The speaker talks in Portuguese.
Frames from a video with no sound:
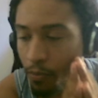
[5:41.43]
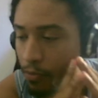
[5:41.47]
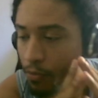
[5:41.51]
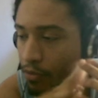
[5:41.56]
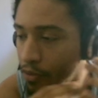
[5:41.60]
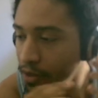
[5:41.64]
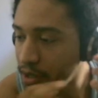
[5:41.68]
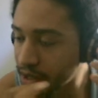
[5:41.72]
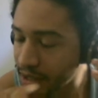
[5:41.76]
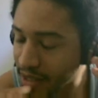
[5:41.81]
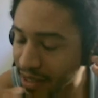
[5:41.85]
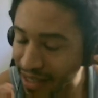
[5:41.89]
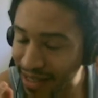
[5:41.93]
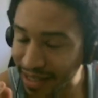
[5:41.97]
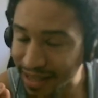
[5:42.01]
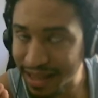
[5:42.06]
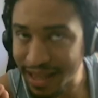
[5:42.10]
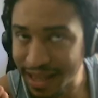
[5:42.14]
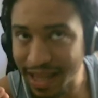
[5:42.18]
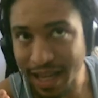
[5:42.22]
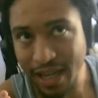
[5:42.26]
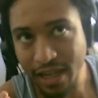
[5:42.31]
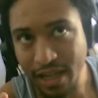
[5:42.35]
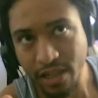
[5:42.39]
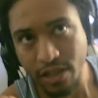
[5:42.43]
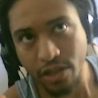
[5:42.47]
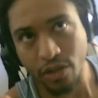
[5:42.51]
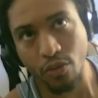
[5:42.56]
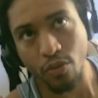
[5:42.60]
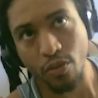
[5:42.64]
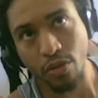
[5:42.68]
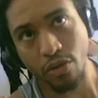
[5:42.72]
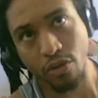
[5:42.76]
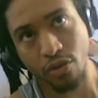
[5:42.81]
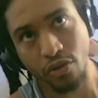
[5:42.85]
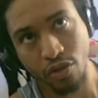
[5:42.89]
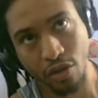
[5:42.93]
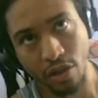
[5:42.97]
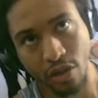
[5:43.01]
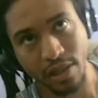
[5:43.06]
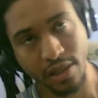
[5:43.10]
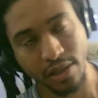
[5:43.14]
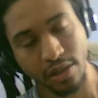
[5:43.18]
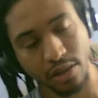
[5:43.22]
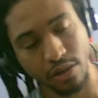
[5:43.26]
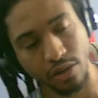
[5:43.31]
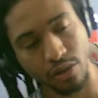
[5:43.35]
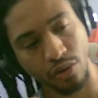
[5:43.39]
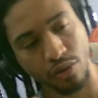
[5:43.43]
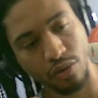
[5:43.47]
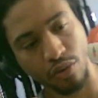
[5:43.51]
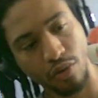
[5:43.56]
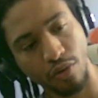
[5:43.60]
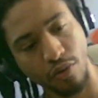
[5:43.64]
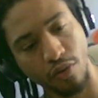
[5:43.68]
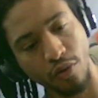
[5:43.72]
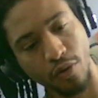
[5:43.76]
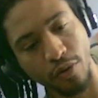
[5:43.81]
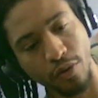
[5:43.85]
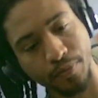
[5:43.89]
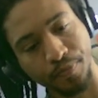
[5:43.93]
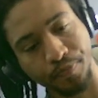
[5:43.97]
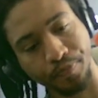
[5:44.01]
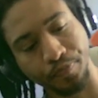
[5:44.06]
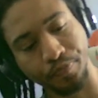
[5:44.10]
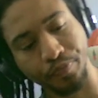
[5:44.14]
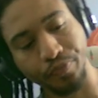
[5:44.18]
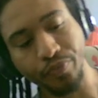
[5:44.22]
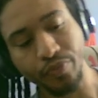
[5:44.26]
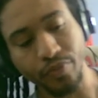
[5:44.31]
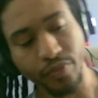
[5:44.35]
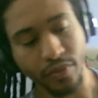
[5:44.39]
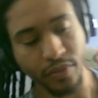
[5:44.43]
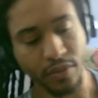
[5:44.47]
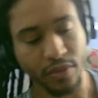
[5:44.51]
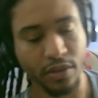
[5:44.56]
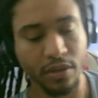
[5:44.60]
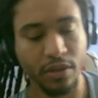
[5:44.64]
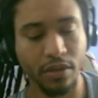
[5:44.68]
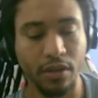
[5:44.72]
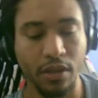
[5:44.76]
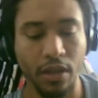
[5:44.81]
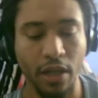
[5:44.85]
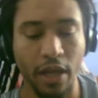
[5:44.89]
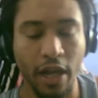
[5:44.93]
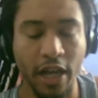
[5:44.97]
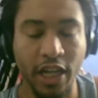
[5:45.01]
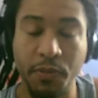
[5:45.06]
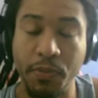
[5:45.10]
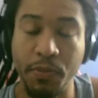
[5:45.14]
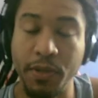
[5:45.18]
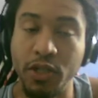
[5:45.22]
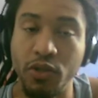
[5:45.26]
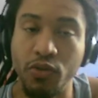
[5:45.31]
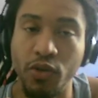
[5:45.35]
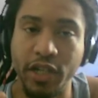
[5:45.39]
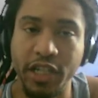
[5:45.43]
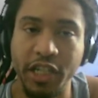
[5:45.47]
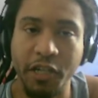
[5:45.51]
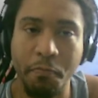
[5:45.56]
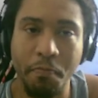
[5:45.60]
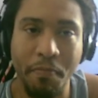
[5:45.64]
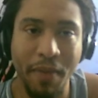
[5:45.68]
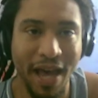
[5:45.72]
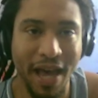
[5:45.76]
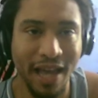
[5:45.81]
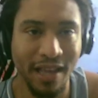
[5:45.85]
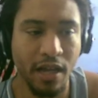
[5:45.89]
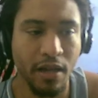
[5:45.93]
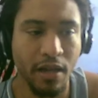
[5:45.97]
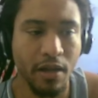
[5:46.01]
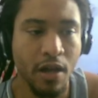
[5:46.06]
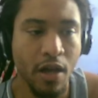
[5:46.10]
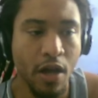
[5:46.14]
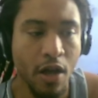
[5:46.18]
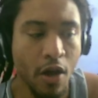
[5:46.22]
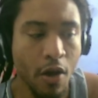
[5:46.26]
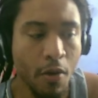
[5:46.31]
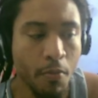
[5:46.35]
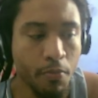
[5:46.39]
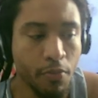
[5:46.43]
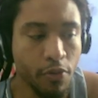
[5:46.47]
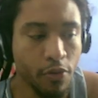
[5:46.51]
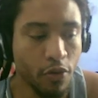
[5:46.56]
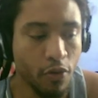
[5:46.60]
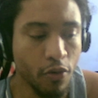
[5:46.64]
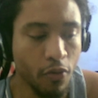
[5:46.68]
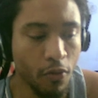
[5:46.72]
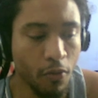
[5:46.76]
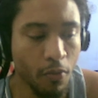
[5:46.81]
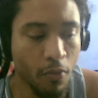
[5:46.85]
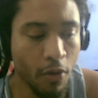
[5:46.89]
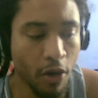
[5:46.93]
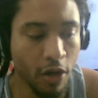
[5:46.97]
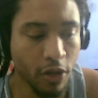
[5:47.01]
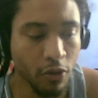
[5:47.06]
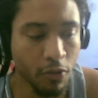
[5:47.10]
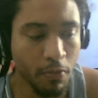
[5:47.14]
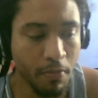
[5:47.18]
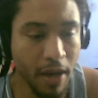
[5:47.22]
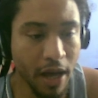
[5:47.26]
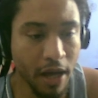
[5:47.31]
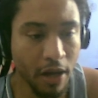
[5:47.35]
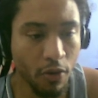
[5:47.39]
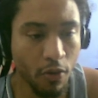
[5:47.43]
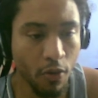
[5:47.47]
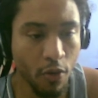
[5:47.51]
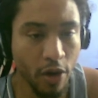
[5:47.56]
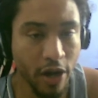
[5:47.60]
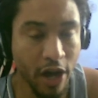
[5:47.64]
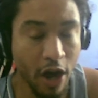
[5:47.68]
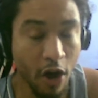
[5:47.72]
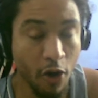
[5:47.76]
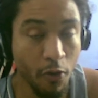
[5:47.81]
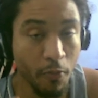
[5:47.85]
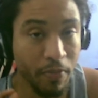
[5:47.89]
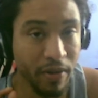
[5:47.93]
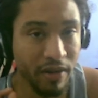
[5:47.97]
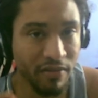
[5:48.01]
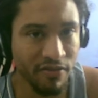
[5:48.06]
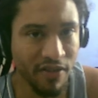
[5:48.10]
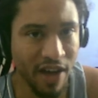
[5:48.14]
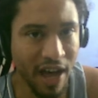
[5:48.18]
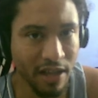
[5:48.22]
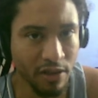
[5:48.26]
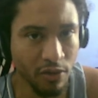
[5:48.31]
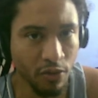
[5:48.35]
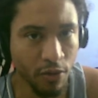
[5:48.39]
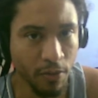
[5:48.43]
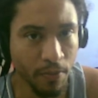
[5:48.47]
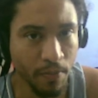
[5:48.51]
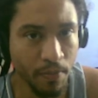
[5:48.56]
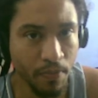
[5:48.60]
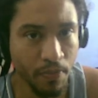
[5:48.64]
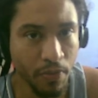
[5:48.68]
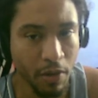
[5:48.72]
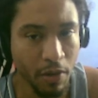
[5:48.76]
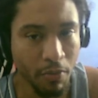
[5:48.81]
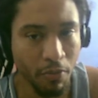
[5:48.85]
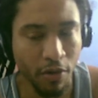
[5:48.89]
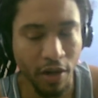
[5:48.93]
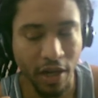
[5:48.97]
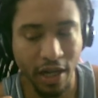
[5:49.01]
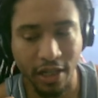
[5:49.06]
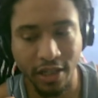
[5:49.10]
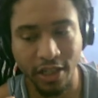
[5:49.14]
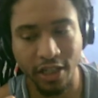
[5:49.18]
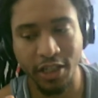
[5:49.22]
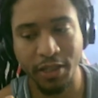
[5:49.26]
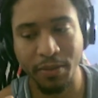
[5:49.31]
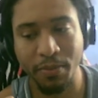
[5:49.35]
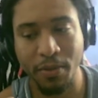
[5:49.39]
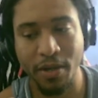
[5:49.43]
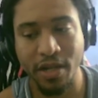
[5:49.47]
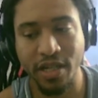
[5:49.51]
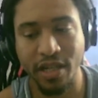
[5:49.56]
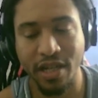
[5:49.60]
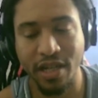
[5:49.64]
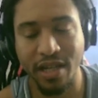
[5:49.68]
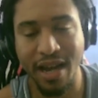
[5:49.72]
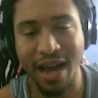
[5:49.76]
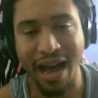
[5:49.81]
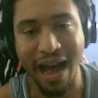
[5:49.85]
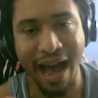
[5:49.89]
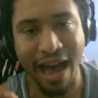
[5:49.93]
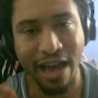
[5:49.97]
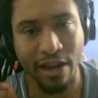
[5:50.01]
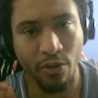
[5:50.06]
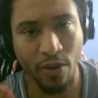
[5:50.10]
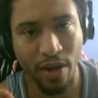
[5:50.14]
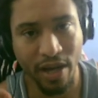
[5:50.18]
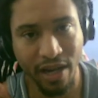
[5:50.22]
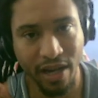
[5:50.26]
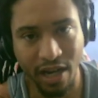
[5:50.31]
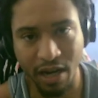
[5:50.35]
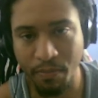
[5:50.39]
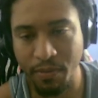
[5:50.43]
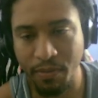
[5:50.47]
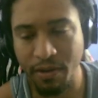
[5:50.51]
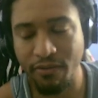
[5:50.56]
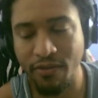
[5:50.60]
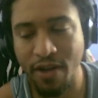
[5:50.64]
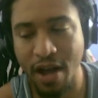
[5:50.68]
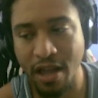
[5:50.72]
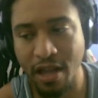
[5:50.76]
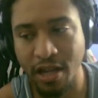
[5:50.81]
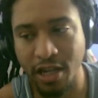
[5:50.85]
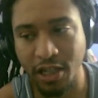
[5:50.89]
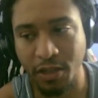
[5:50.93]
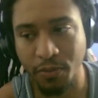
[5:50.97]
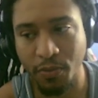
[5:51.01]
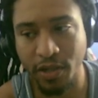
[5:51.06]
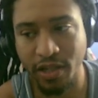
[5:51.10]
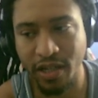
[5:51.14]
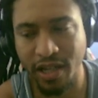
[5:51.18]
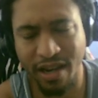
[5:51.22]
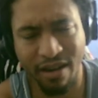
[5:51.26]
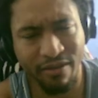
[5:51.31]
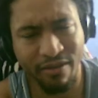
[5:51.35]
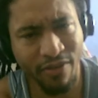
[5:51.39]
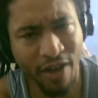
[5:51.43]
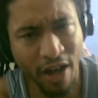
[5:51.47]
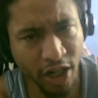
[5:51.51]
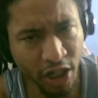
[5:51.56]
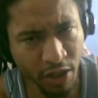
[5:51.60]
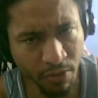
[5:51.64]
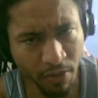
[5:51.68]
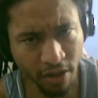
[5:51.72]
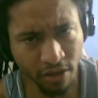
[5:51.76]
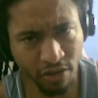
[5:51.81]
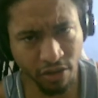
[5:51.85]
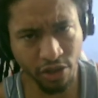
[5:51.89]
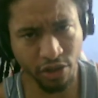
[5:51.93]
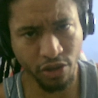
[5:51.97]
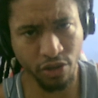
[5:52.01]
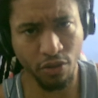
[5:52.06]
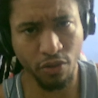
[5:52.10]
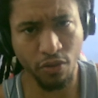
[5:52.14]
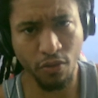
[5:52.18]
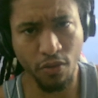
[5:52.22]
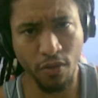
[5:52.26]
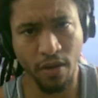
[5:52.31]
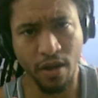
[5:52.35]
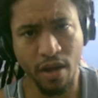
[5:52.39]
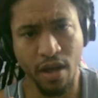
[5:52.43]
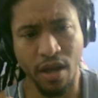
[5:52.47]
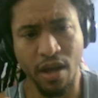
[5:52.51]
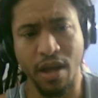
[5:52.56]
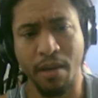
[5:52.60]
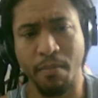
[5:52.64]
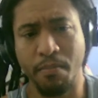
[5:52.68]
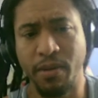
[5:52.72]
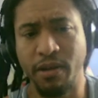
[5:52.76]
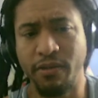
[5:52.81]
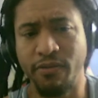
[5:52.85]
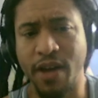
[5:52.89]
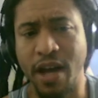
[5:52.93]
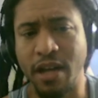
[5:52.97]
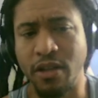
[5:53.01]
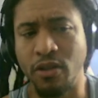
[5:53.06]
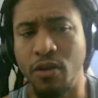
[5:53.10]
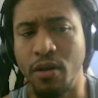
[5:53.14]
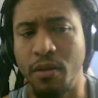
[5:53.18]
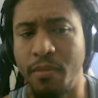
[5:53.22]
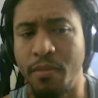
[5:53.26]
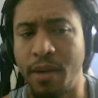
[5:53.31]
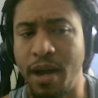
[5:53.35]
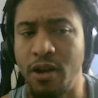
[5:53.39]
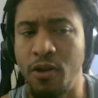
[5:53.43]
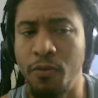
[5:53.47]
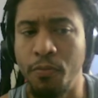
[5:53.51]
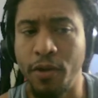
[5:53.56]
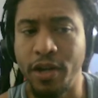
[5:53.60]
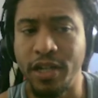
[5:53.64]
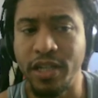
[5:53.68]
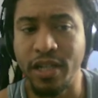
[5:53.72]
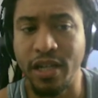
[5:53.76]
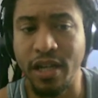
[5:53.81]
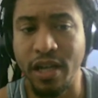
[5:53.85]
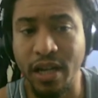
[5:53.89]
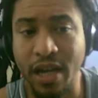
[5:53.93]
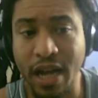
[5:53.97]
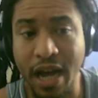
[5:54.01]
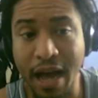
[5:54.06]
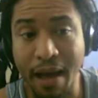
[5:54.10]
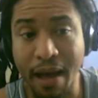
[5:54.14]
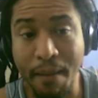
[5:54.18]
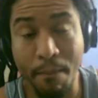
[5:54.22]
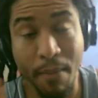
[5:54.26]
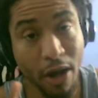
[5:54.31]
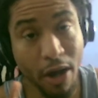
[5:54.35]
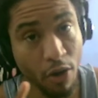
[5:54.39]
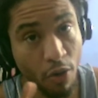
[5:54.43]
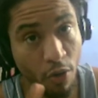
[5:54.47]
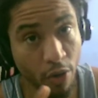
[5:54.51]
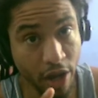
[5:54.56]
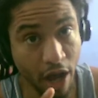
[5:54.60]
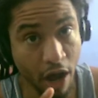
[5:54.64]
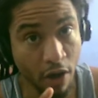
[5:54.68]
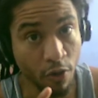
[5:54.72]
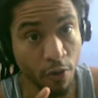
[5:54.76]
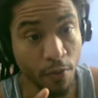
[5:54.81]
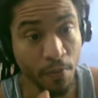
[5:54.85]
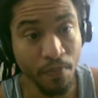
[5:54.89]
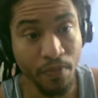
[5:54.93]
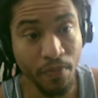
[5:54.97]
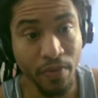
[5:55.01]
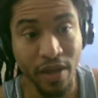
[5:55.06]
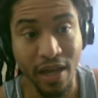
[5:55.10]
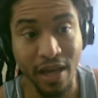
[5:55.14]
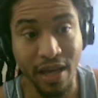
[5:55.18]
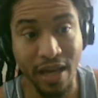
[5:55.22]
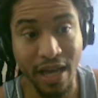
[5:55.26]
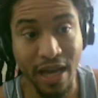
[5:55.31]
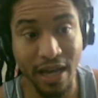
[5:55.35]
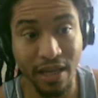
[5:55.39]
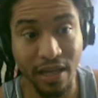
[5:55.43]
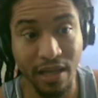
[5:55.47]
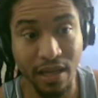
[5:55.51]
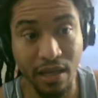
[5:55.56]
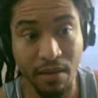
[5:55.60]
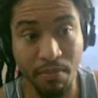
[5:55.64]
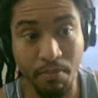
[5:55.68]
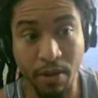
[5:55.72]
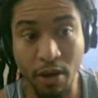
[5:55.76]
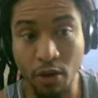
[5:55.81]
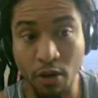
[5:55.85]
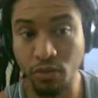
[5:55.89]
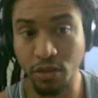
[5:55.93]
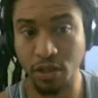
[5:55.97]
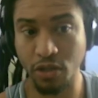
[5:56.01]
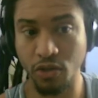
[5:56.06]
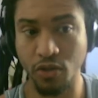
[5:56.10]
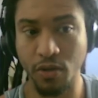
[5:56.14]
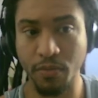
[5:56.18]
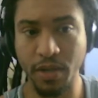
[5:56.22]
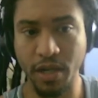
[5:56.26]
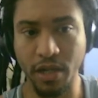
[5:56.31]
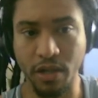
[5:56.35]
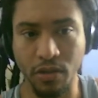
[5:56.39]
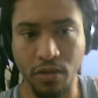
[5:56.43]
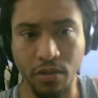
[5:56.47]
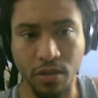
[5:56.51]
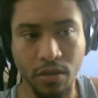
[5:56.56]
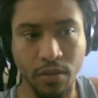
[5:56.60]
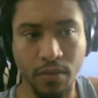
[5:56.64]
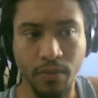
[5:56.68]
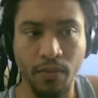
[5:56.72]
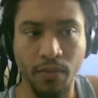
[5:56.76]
Porque desde quando eu jogo esse jogo, as pessoas pedem por um modo Battle Royale privado. Porque a gente pode criar Iron Arena privada, a gente pode criar vários modos de jogo privado, mas não pode criar Battle Royale. E aqui pergunta sobre isso.